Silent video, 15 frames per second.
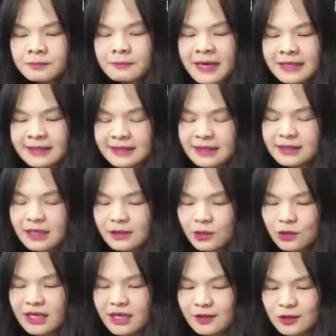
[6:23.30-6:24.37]
把责任
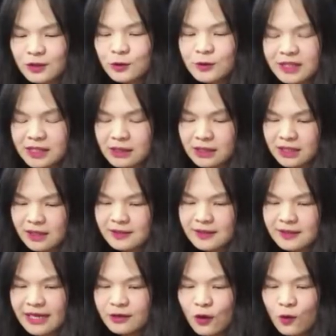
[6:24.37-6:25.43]
推给苏启成，
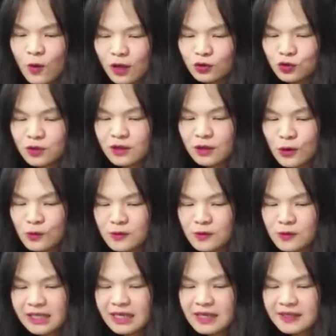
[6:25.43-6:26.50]
再用网军攻
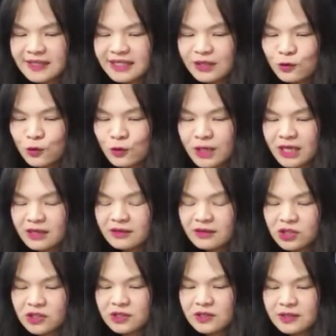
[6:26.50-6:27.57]
击一四五零
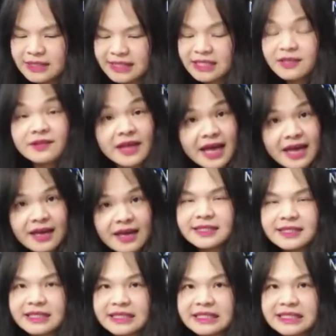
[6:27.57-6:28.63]
是金 A，
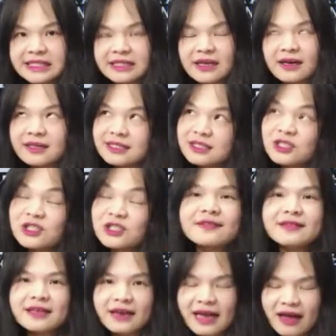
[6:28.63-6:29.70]
洗呃是
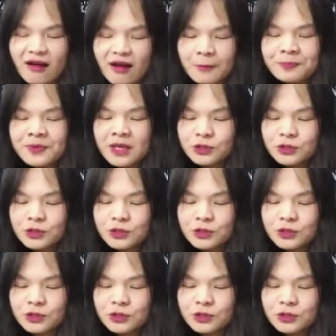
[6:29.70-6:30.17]
真的了哦。